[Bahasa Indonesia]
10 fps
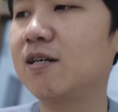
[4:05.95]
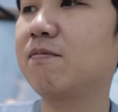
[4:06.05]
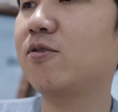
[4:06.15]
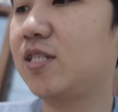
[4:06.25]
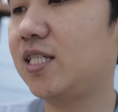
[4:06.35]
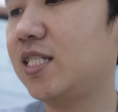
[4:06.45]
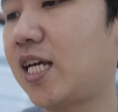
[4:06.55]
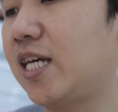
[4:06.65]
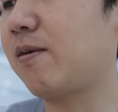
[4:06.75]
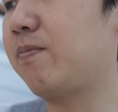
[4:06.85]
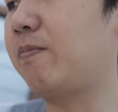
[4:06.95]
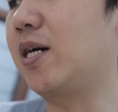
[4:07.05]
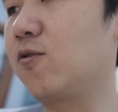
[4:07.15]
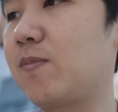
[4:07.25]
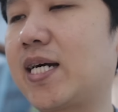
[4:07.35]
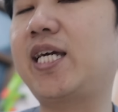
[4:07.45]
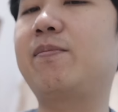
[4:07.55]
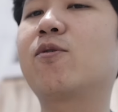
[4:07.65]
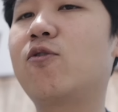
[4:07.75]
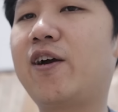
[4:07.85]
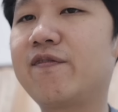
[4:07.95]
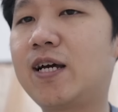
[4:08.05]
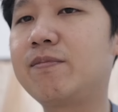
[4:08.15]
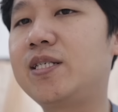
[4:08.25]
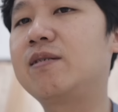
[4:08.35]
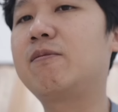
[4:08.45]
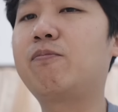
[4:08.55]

posisi saya baru pakai Poco F6 nih,